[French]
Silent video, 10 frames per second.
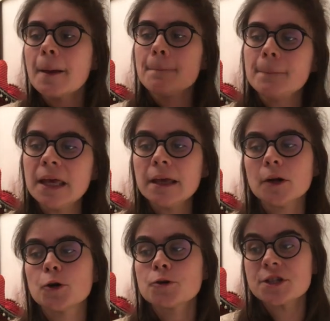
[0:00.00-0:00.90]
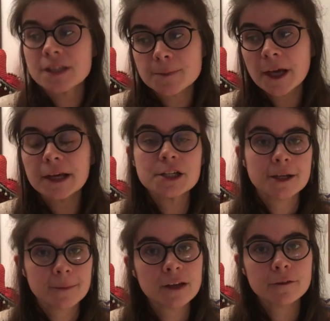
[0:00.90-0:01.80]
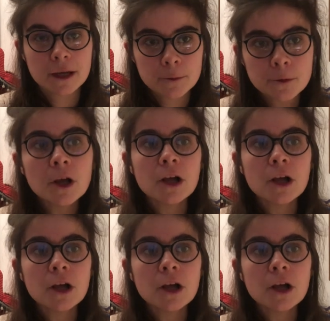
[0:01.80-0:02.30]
Mais euh, j'espère et j'aimerais vraiment